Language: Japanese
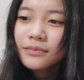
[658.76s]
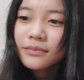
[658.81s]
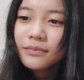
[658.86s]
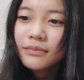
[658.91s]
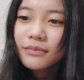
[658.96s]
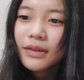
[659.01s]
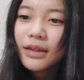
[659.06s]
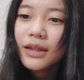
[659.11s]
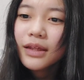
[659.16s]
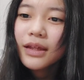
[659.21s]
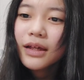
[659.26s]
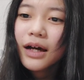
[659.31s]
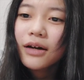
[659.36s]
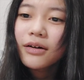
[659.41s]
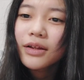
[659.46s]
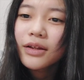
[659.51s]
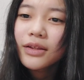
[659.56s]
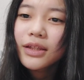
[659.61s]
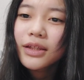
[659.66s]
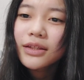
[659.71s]
で、
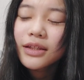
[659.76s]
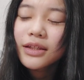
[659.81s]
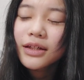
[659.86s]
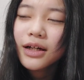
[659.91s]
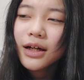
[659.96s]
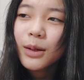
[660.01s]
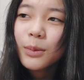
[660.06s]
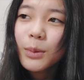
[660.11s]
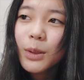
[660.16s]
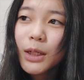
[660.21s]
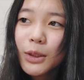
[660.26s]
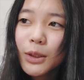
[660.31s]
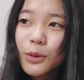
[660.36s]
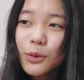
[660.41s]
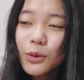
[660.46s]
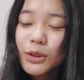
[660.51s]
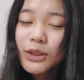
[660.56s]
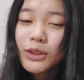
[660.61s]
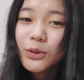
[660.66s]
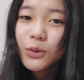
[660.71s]
慌ててカメラ
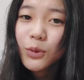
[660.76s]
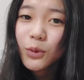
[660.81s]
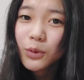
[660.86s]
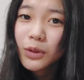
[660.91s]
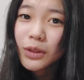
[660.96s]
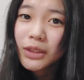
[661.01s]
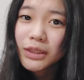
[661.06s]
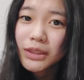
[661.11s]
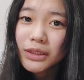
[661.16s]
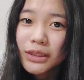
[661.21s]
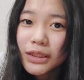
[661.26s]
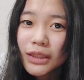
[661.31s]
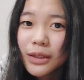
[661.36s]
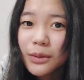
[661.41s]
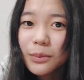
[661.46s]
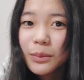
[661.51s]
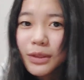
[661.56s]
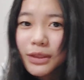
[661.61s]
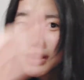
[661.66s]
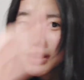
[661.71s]
の位置固定したらめっ